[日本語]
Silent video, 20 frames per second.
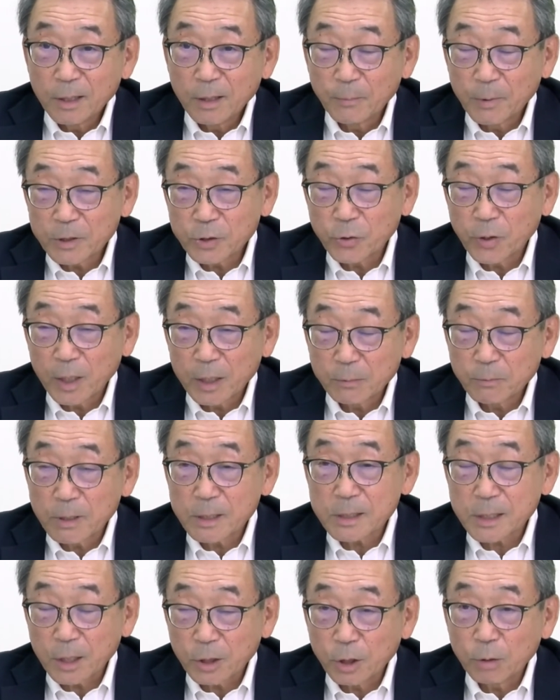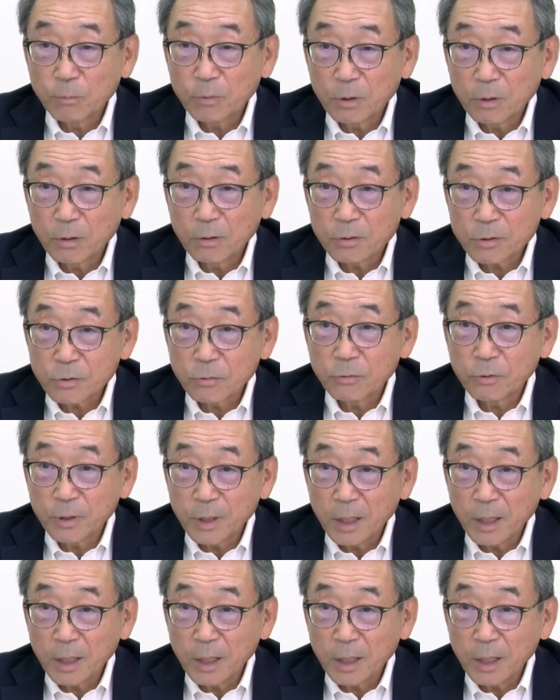場所がありますけどもそこ